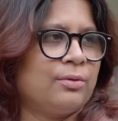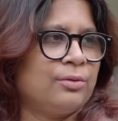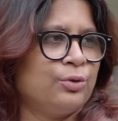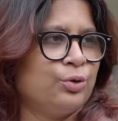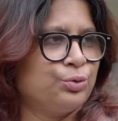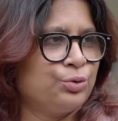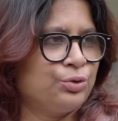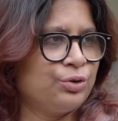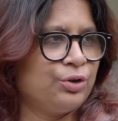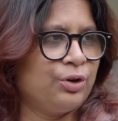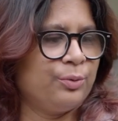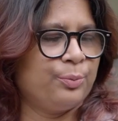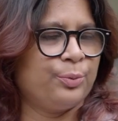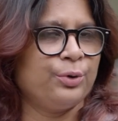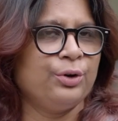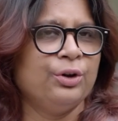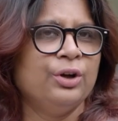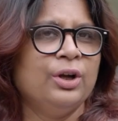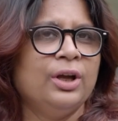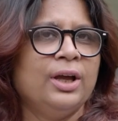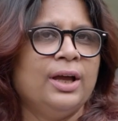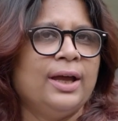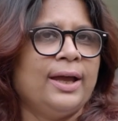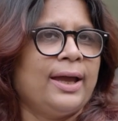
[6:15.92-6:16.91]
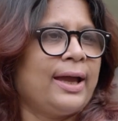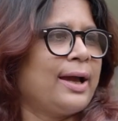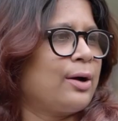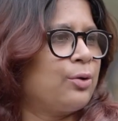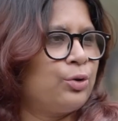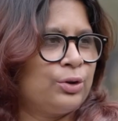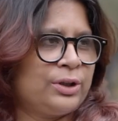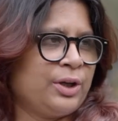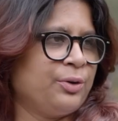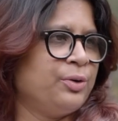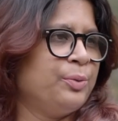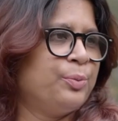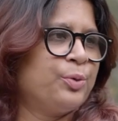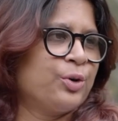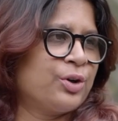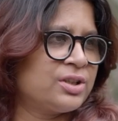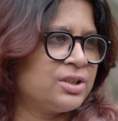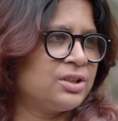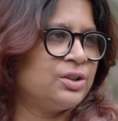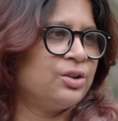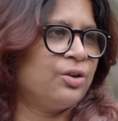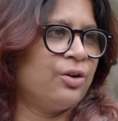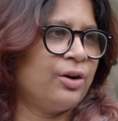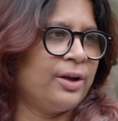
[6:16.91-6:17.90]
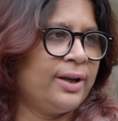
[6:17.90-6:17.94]
নতুন গল্প কোথাওই
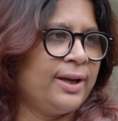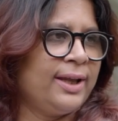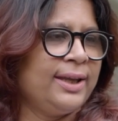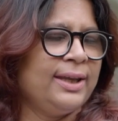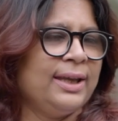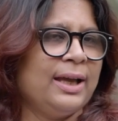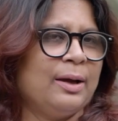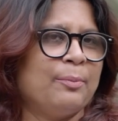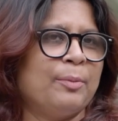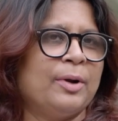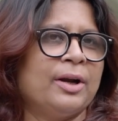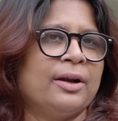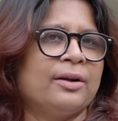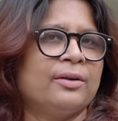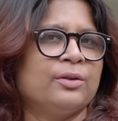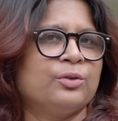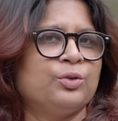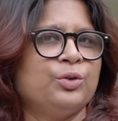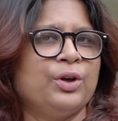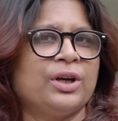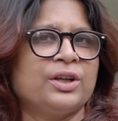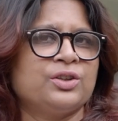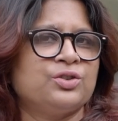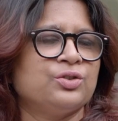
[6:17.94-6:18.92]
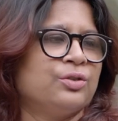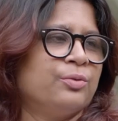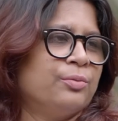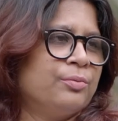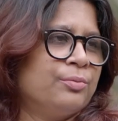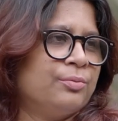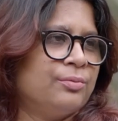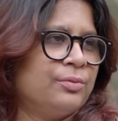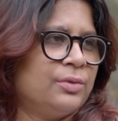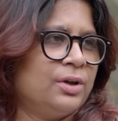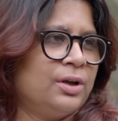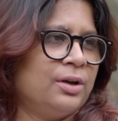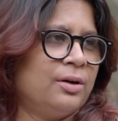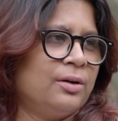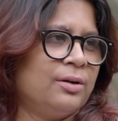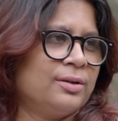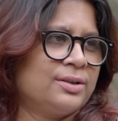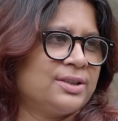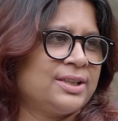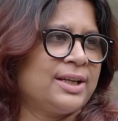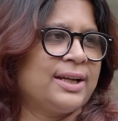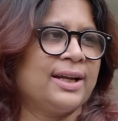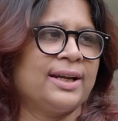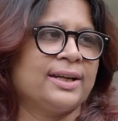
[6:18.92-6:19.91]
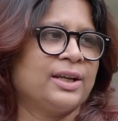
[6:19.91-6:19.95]
প্রকাশিত হয় নাই আমার দু একজন
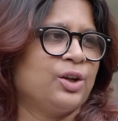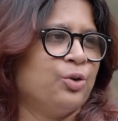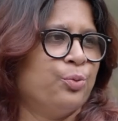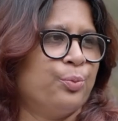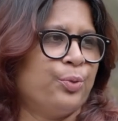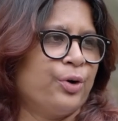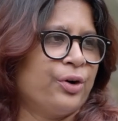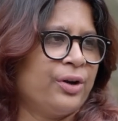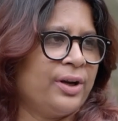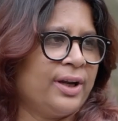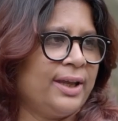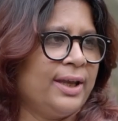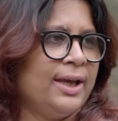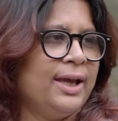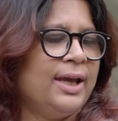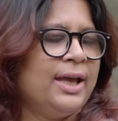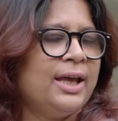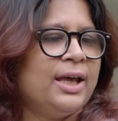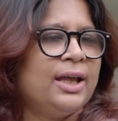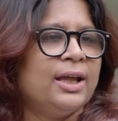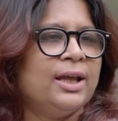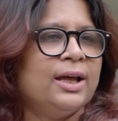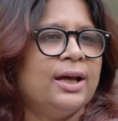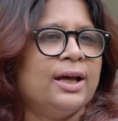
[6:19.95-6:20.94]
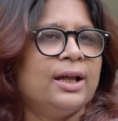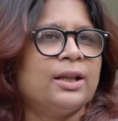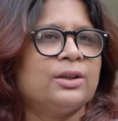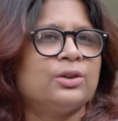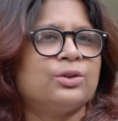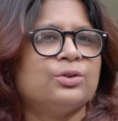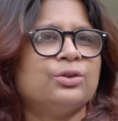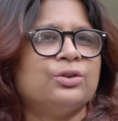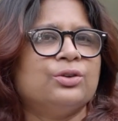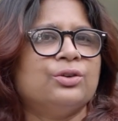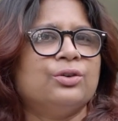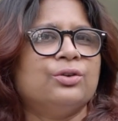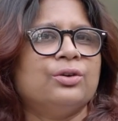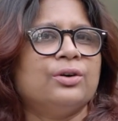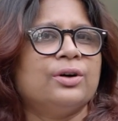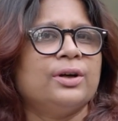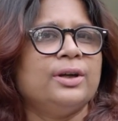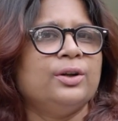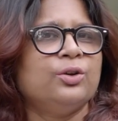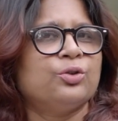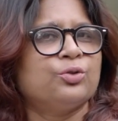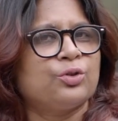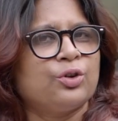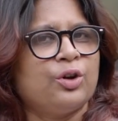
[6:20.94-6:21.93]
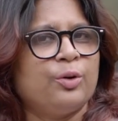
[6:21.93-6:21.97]
ছাড়া আর কেউ পড়েনি তো
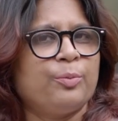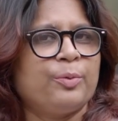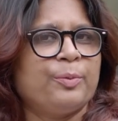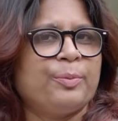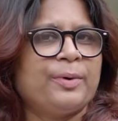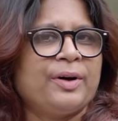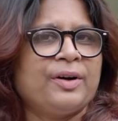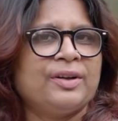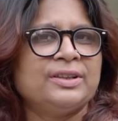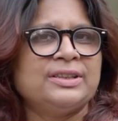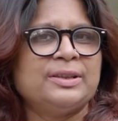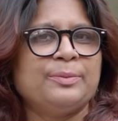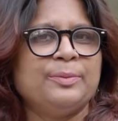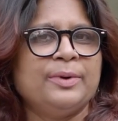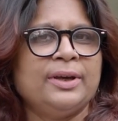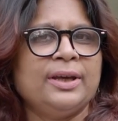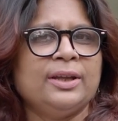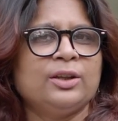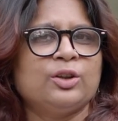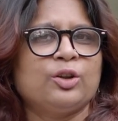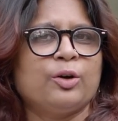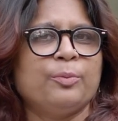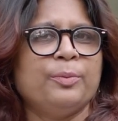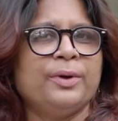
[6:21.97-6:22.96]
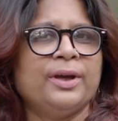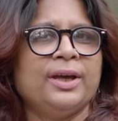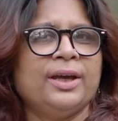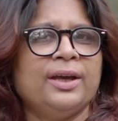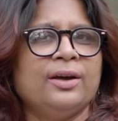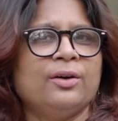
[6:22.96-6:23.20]
এই নতুন গল্প পাওয়া যাবে তবে